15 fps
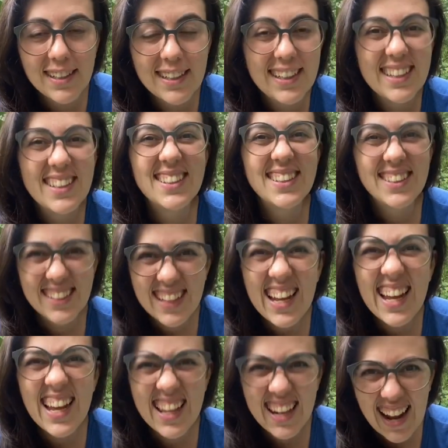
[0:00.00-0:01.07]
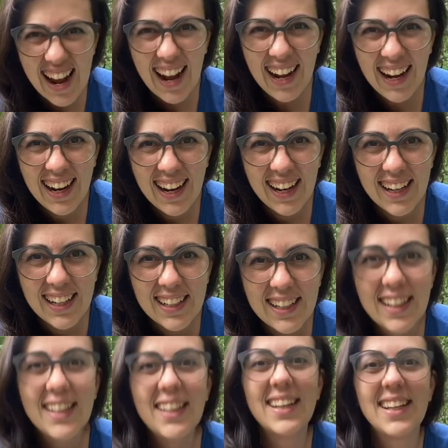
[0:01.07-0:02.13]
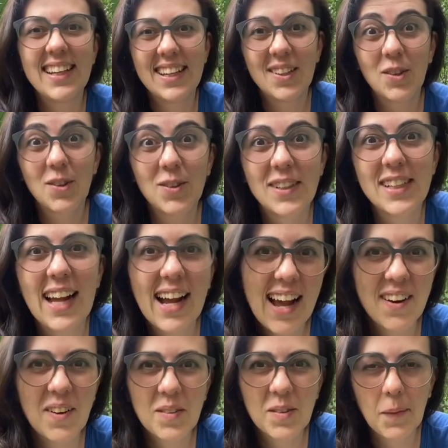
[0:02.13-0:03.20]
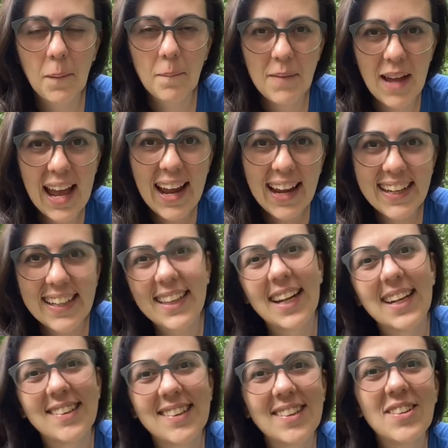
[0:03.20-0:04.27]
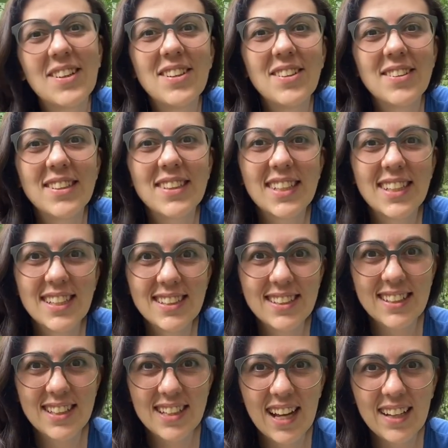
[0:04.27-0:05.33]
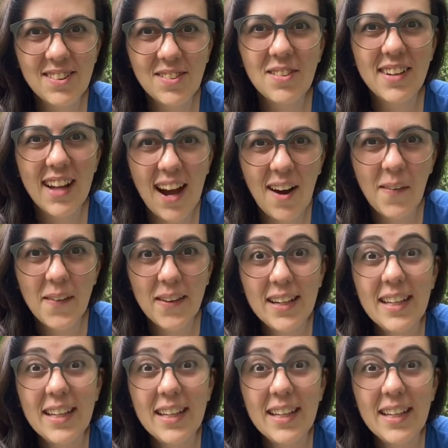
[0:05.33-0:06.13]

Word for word: Será? Eu sou Ana Carol Tomé, idealizadora do Ser Criança Natural,